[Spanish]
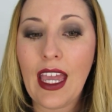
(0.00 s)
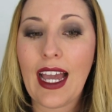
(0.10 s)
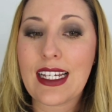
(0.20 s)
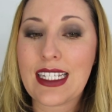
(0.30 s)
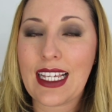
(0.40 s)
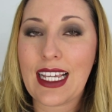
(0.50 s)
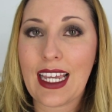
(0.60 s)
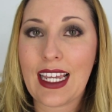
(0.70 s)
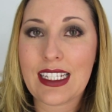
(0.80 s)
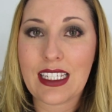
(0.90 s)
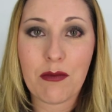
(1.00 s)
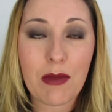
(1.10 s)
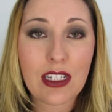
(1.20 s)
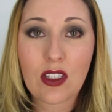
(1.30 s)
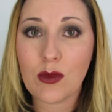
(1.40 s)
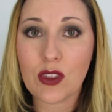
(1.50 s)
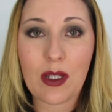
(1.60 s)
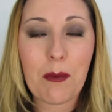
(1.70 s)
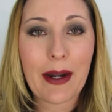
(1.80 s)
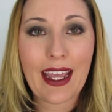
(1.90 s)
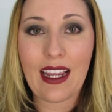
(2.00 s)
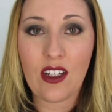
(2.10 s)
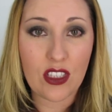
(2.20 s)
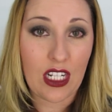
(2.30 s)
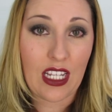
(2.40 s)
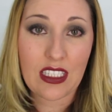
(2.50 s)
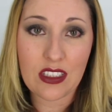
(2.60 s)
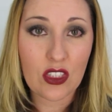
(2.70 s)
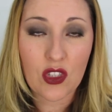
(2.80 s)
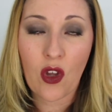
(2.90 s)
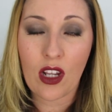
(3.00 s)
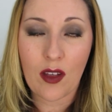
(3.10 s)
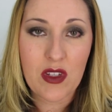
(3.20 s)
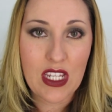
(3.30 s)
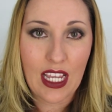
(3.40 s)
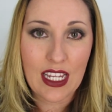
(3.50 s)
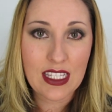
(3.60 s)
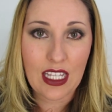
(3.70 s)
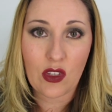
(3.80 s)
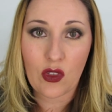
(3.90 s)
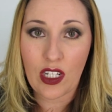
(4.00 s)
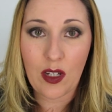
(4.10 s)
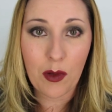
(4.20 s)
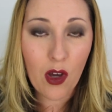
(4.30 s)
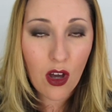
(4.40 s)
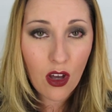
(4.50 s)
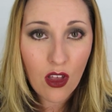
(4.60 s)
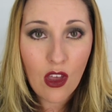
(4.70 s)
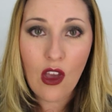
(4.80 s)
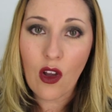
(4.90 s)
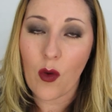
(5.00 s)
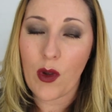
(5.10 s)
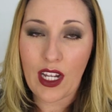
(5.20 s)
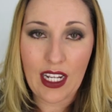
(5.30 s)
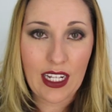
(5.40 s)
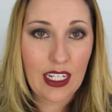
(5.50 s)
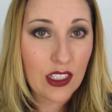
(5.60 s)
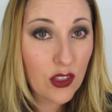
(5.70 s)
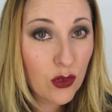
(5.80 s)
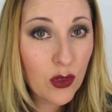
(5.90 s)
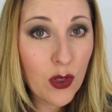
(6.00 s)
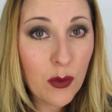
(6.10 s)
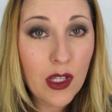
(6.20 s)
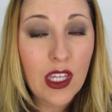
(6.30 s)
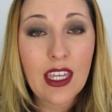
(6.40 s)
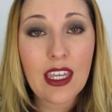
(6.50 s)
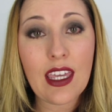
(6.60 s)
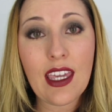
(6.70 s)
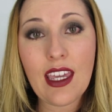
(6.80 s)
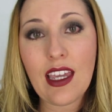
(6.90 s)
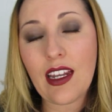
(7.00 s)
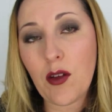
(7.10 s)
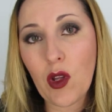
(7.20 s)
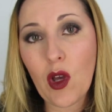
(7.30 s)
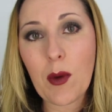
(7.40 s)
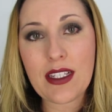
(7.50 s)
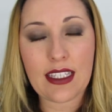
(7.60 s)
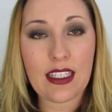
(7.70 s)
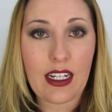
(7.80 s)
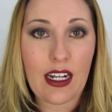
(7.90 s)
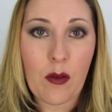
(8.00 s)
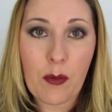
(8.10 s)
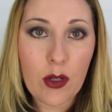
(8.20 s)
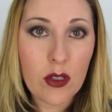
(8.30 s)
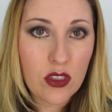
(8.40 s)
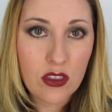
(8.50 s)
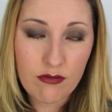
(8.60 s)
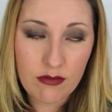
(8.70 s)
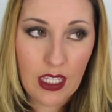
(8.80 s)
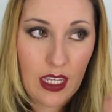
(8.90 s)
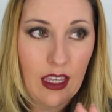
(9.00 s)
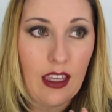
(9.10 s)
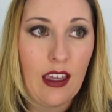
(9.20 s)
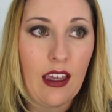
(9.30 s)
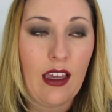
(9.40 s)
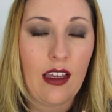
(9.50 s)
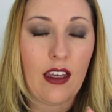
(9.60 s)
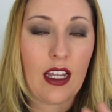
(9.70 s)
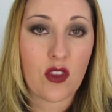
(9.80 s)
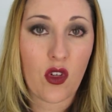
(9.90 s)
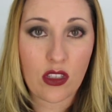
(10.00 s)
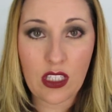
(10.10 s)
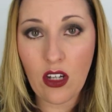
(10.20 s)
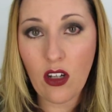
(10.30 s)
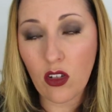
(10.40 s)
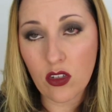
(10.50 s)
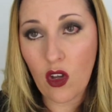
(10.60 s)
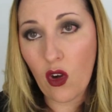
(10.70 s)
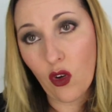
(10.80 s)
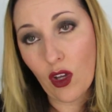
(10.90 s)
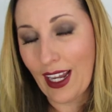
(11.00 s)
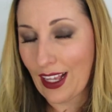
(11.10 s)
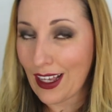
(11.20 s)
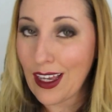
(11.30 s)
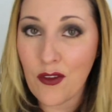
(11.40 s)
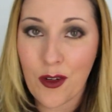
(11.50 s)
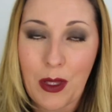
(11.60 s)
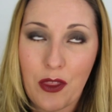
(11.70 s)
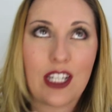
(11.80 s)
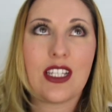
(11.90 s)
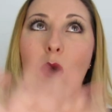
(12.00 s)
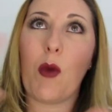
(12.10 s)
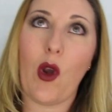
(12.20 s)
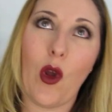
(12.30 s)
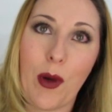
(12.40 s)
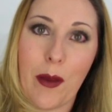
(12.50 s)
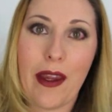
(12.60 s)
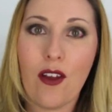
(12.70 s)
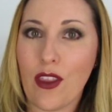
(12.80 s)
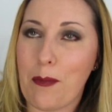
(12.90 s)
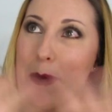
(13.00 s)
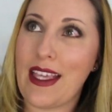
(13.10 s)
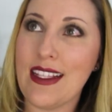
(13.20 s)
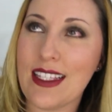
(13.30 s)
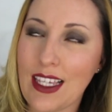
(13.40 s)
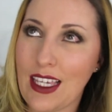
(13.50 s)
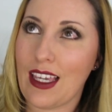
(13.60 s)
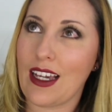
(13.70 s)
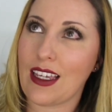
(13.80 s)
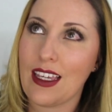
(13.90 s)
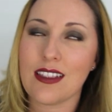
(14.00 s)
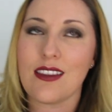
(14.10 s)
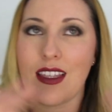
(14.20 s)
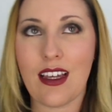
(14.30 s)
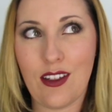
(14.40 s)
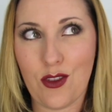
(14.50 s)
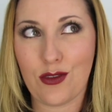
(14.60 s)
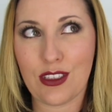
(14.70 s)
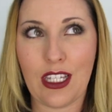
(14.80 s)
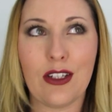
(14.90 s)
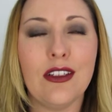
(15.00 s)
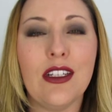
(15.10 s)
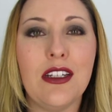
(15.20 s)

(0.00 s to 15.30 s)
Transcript: Así que sin más, como siempre, los requisitos son que me sigáis tanto en el blog como en el canal de YouTube y en el blog vais a tener el post del sorteo, que os lo dejo en la caja de información, así como lo primero de pincha aquí, aquí está el sorteo